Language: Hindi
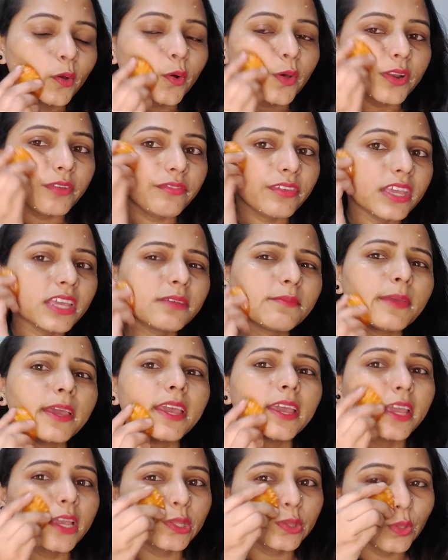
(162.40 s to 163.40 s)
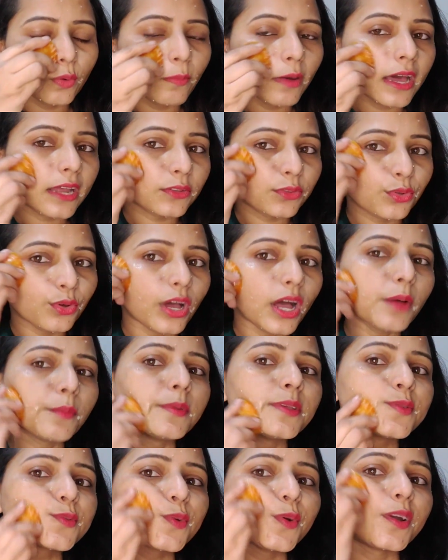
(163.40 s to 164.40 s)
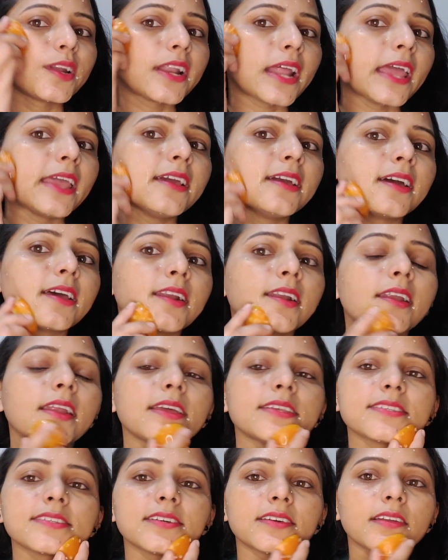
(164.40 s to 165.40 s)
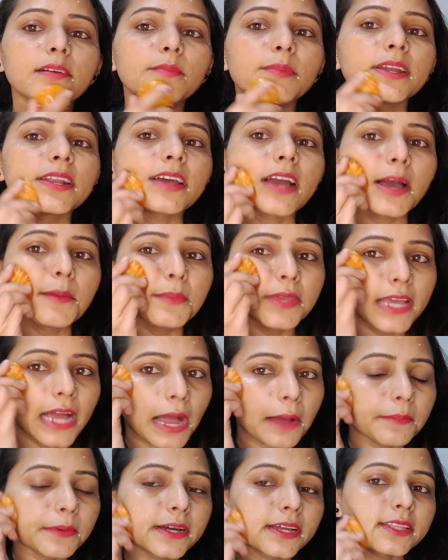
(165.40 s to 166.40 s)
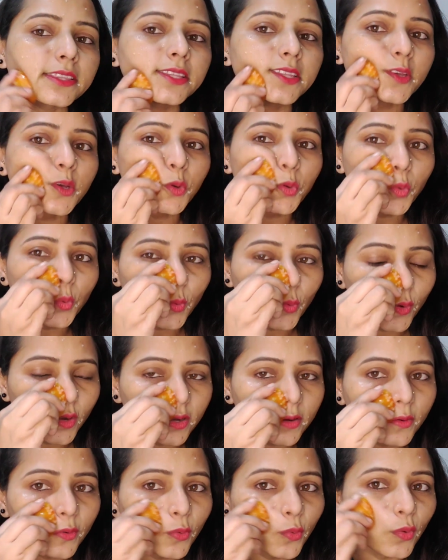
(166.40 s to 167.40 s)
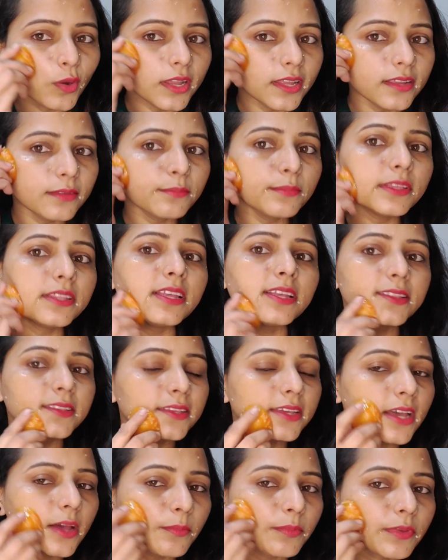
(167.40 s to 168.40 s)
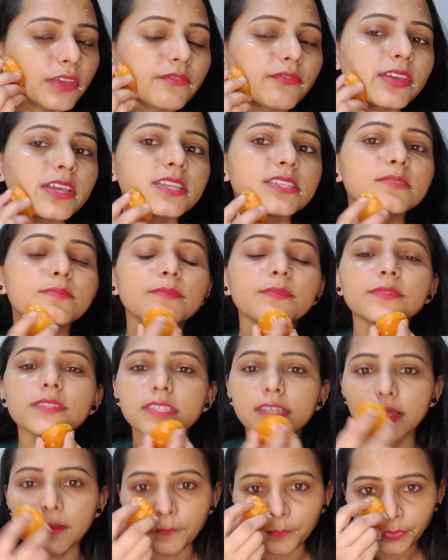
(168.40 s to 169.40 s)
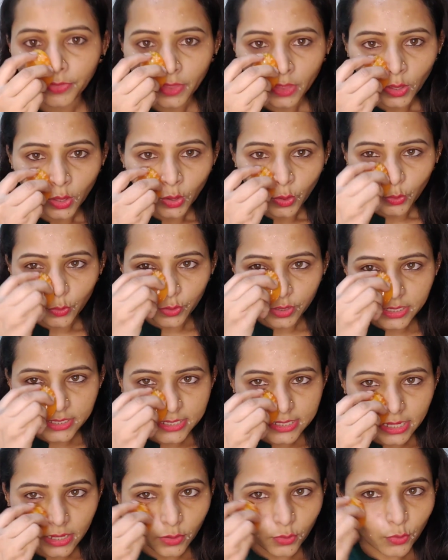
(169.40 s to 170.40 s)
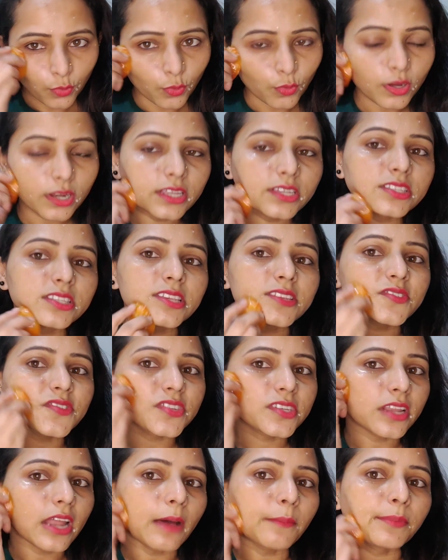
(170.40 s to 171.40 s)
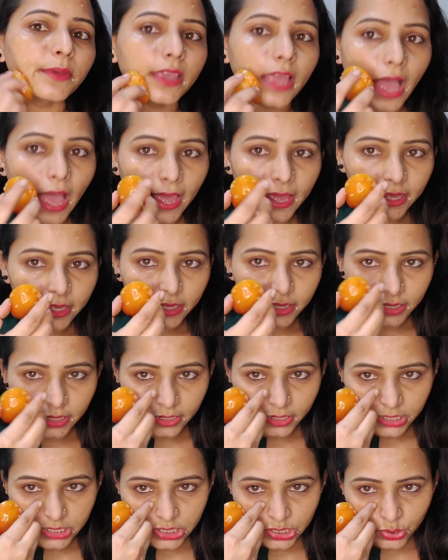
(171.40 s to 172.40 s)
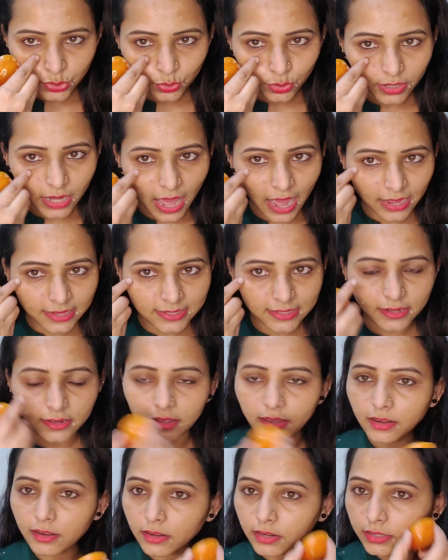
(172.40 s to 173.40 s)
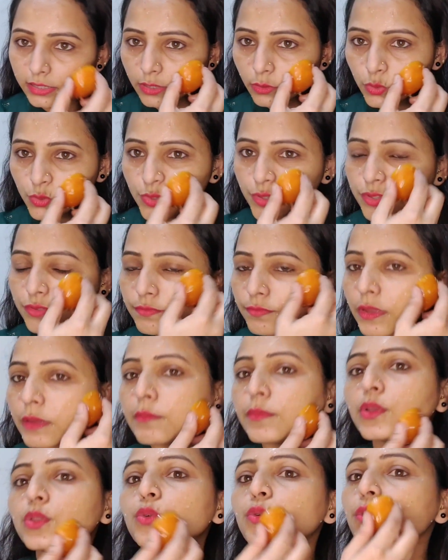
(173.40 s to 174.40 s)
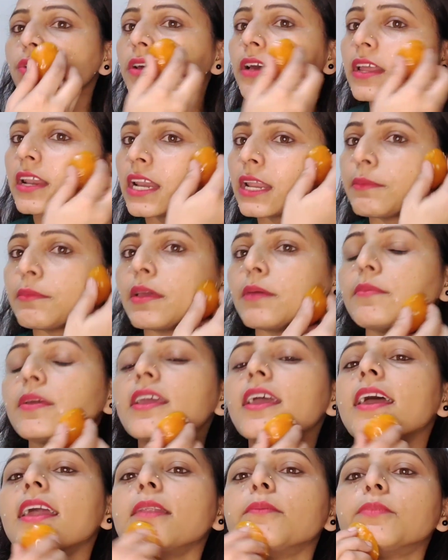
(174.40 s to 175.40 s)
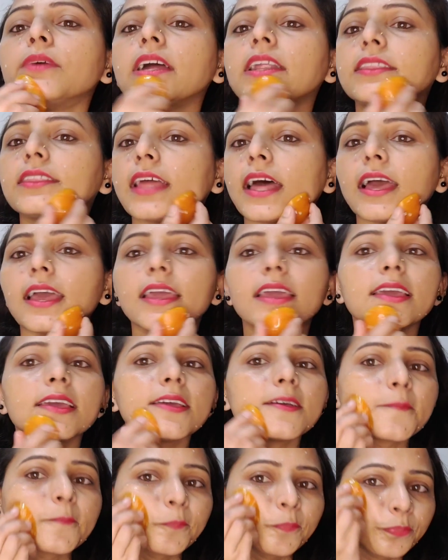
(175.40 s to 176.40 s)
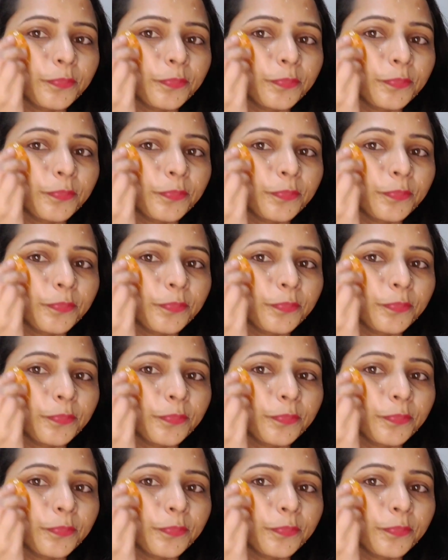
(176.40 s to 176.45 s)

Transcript: और वीक में एक दो बार तो आप इसको ट्राई कर रहे हैं स्क्रबर का भी काम करती है कूल कूलिंग भी देती है आपके फेस से और इसका कूलिंग सेशन आपके आई के नीचे जो डार्क सर्कल रहते हैं उसमें भी दूर करने में भी हेल्प करता है